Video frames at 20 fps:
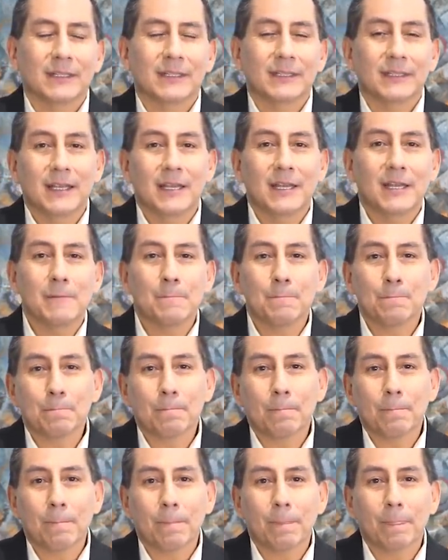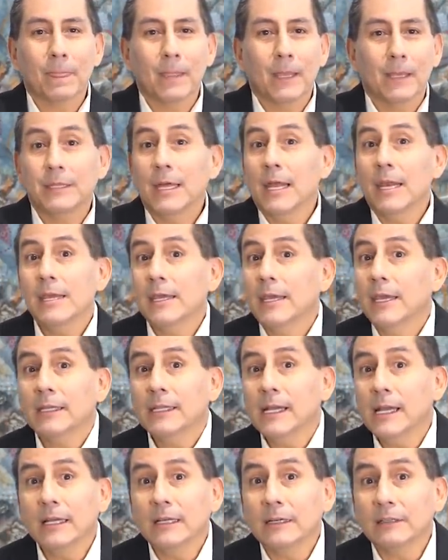de, del
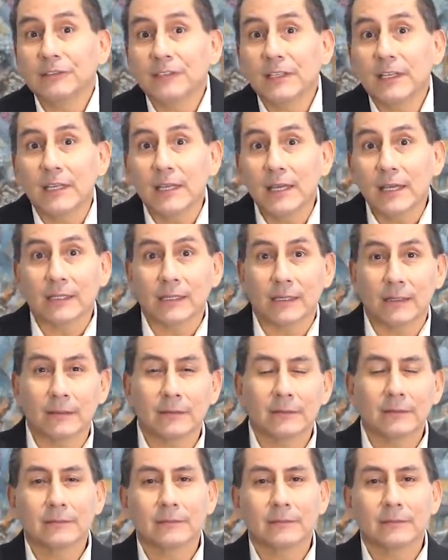inquirir siquiera,